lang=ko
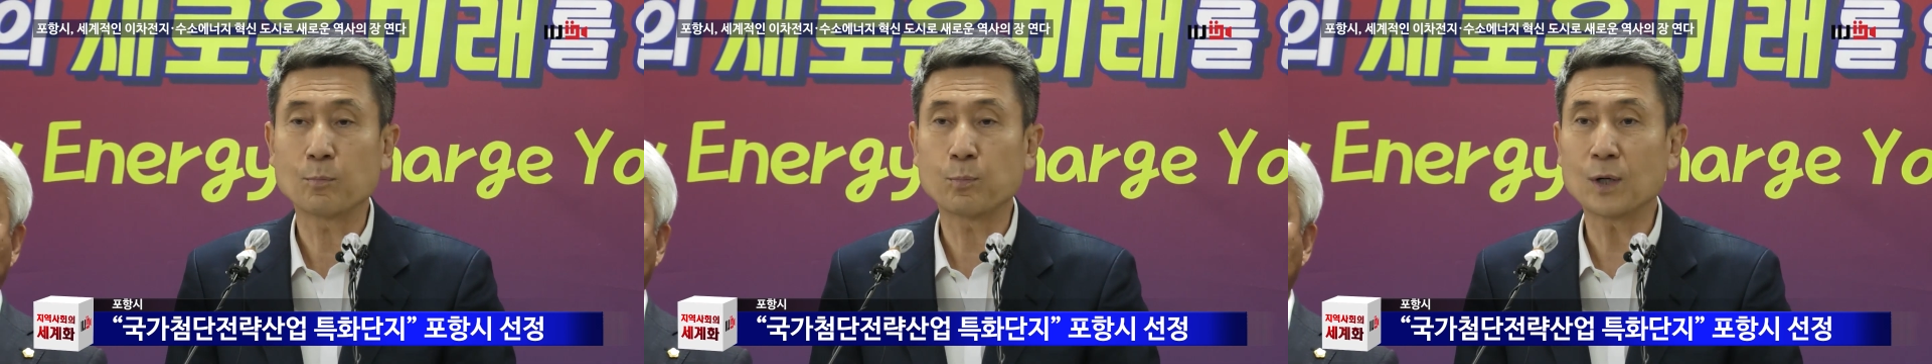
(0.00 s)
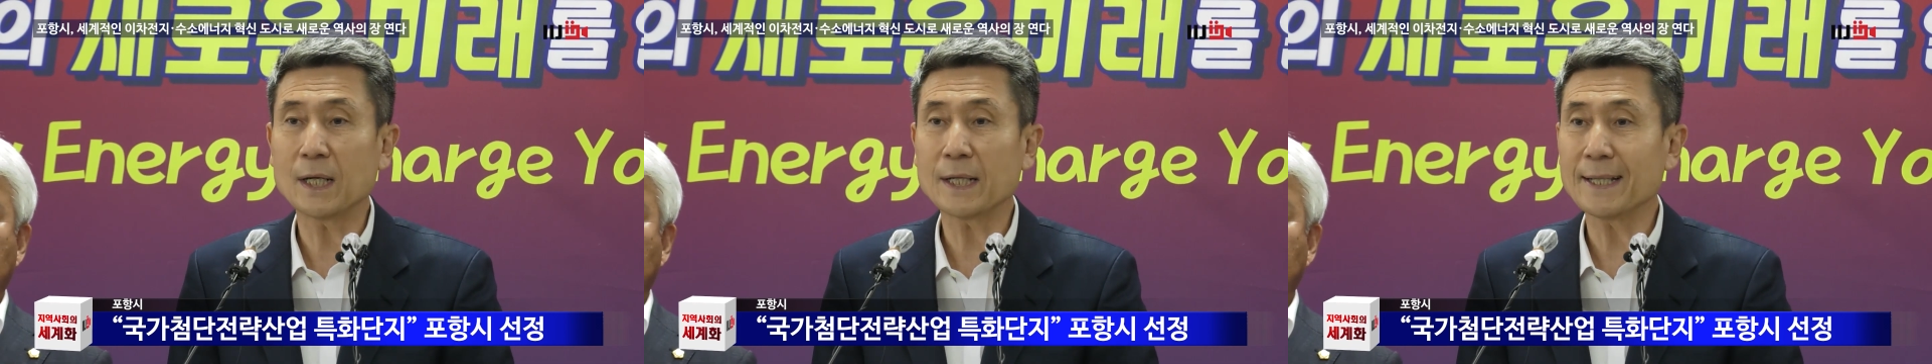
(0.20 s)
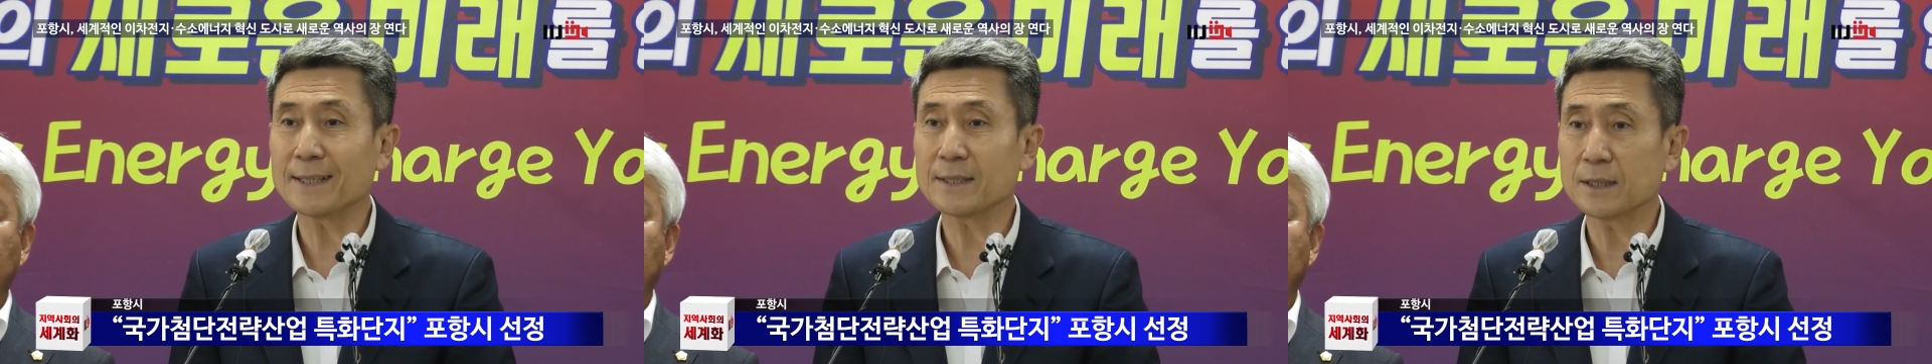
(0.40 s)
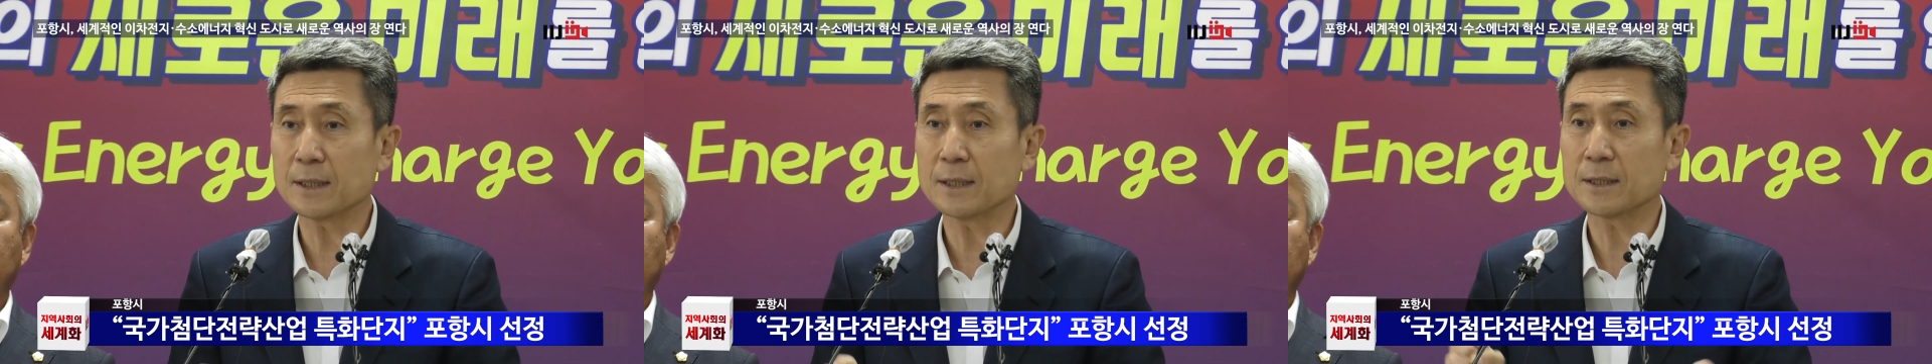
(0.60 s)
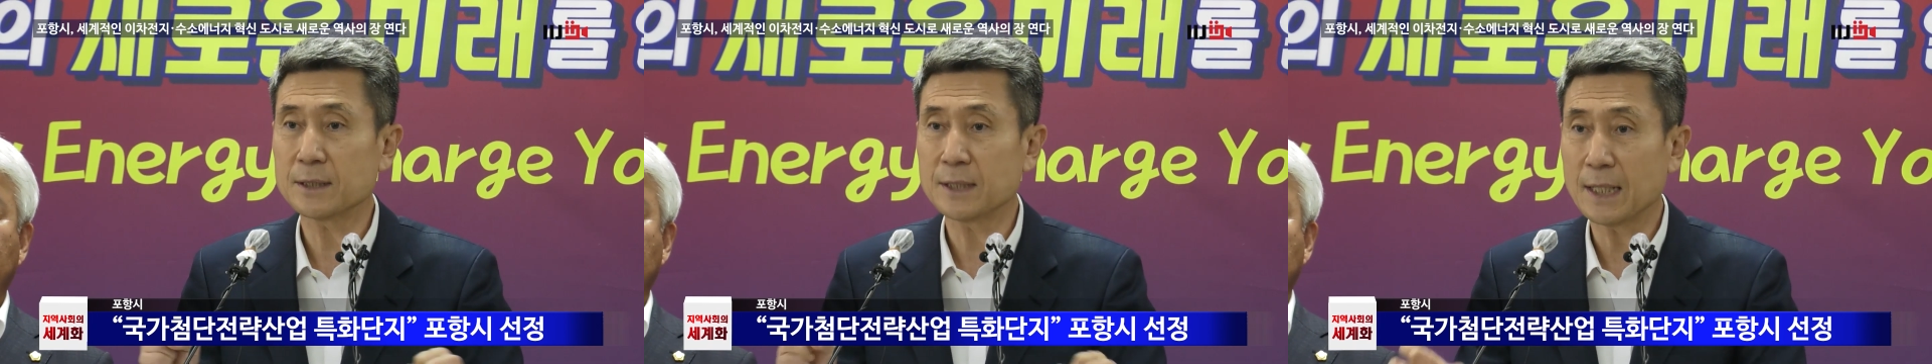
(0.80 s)

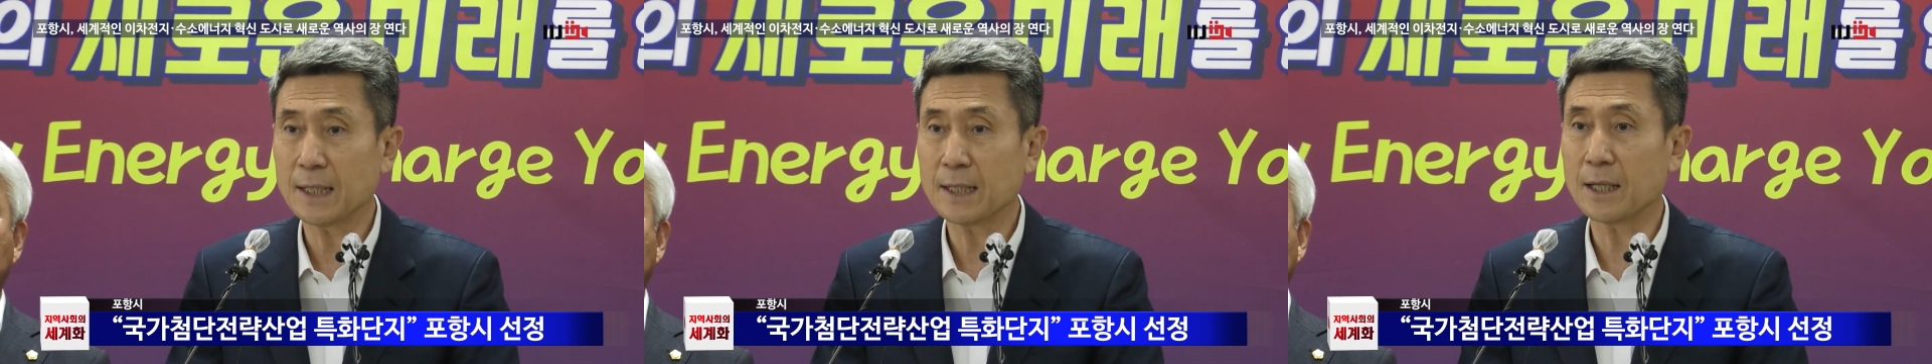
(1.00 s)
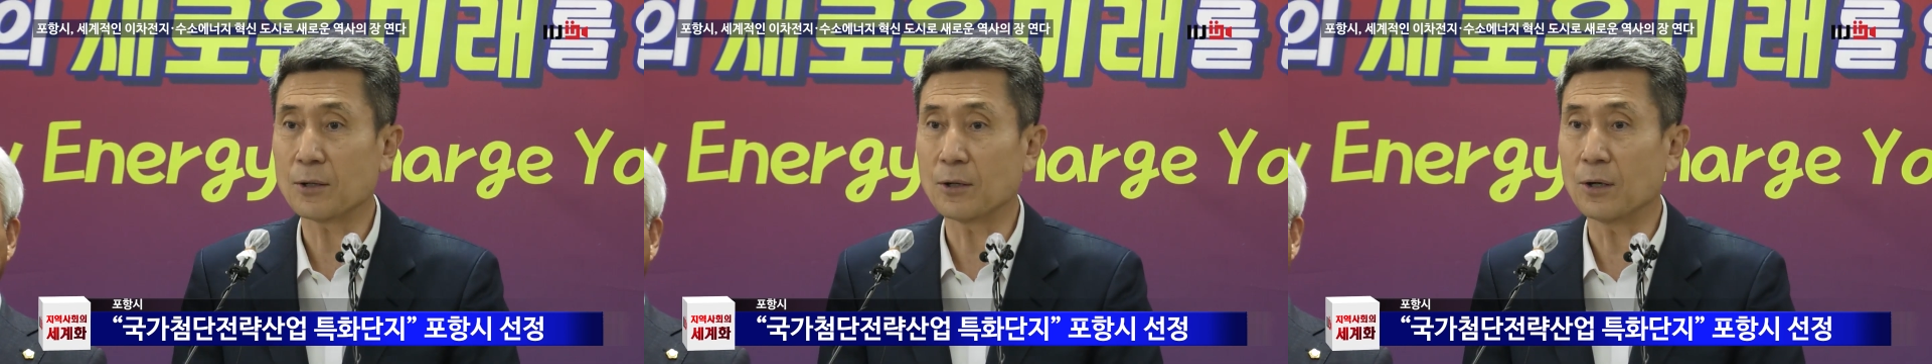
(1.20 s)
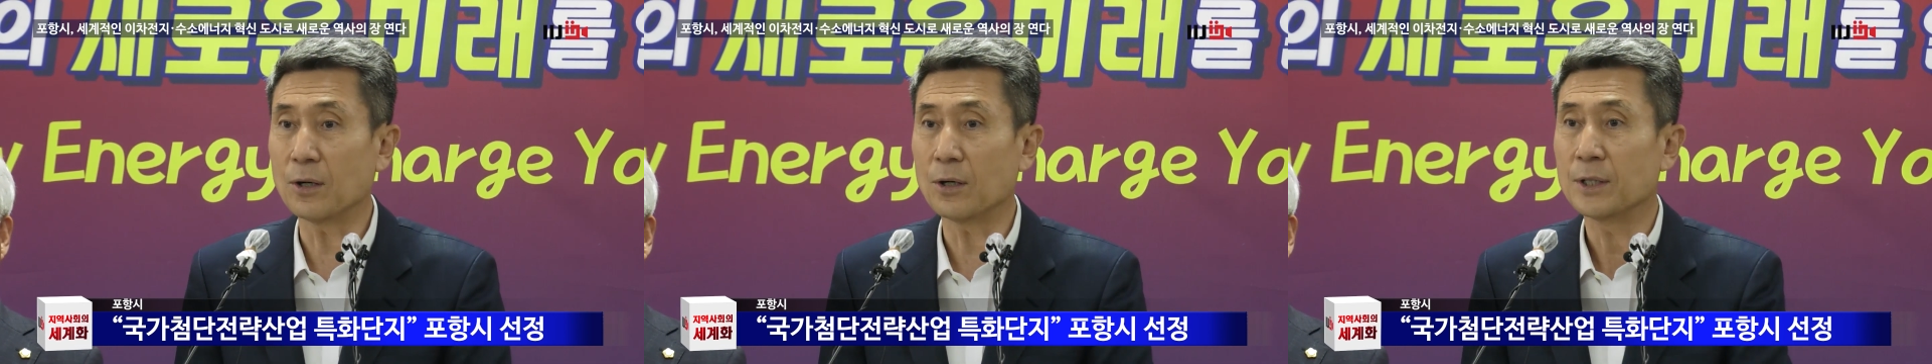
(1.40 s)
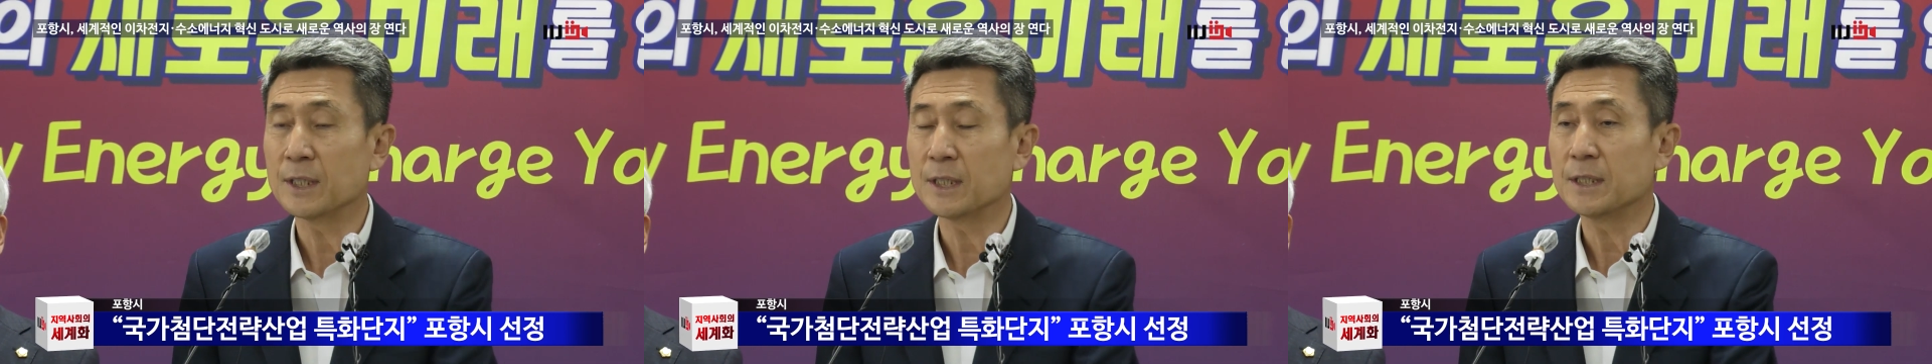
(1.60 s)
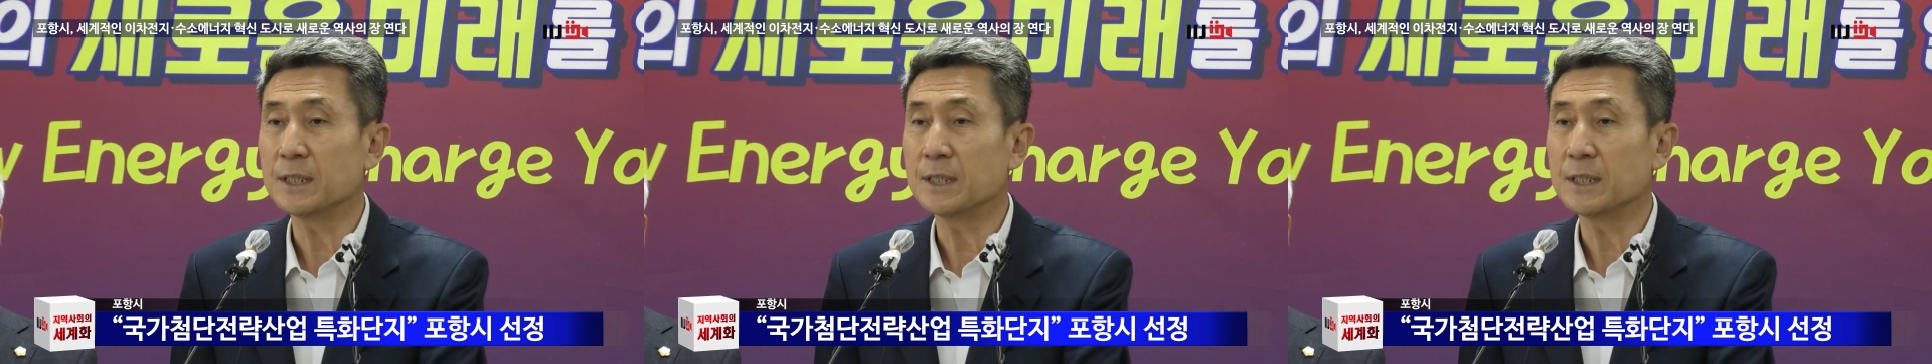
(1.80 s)
포항에서 세계로